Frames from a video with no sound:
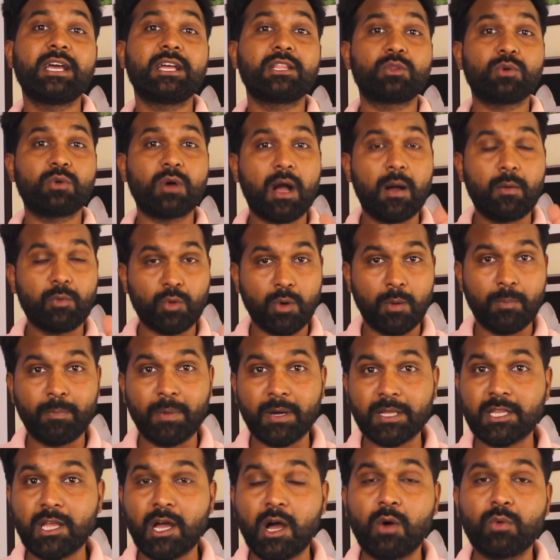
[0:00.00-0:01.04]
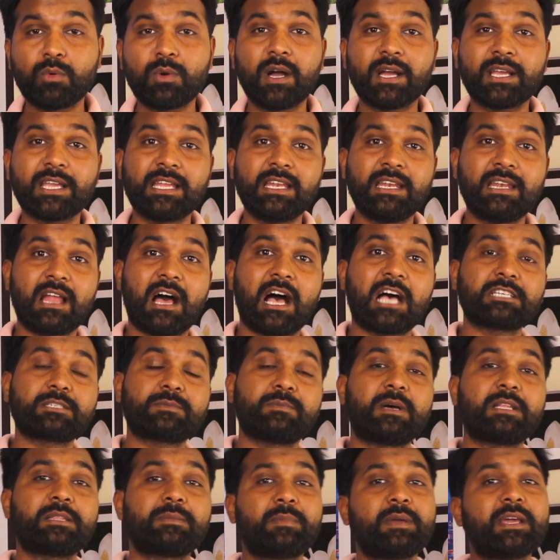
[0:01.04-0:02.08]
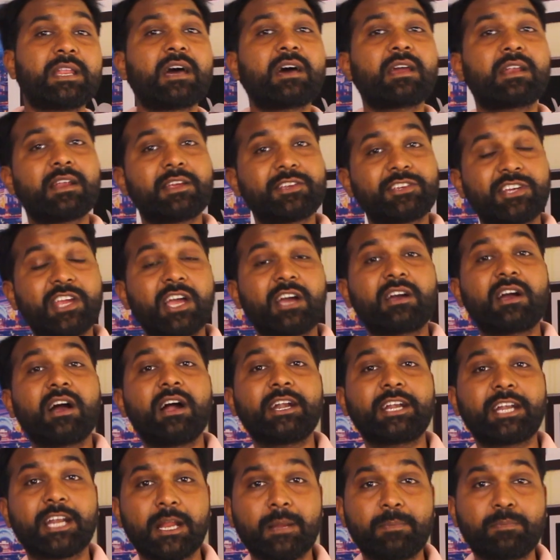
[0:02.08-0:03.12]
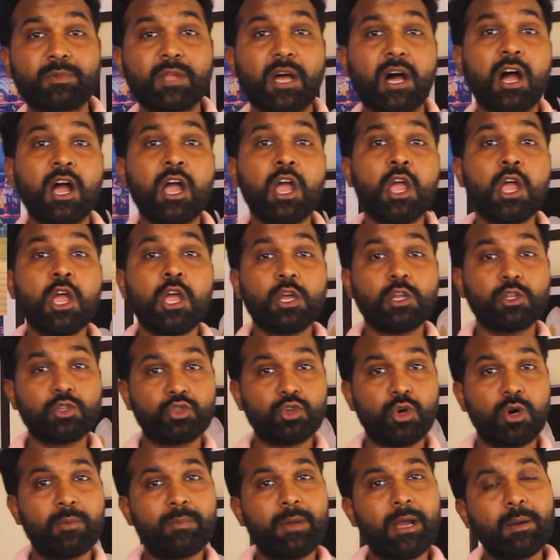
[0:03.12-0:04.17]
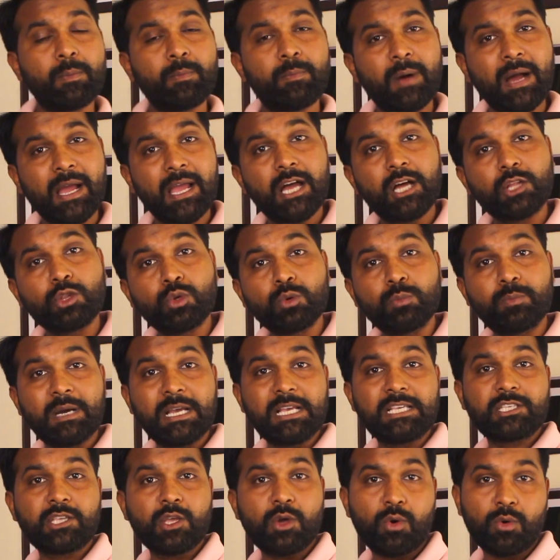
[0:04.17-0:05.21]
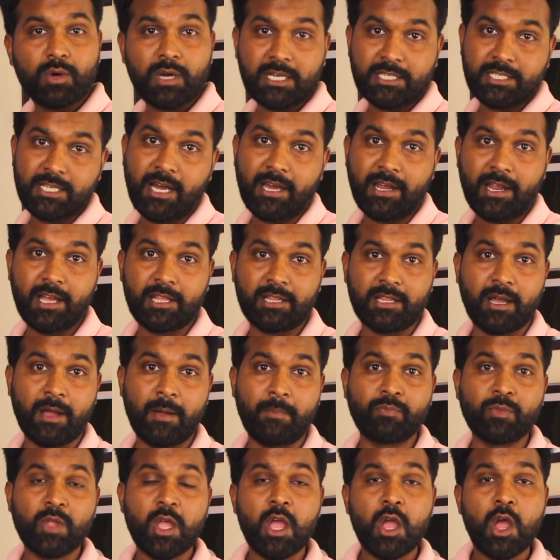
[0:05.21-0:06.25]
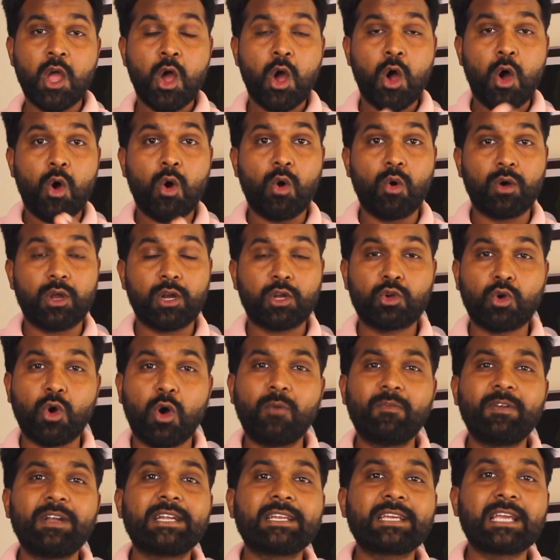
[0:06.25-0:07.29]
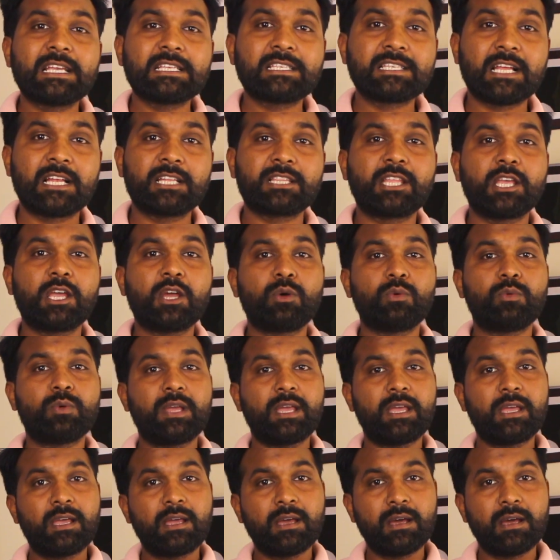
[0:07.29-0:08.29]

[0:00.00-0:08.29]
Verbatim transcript: है तो आपको पता होगा कि लास्ट मंथ मेरा रशिया का ट्रिप था जो मैं बया दुबई से होकर जा रहा था और कोविड के चलते हुए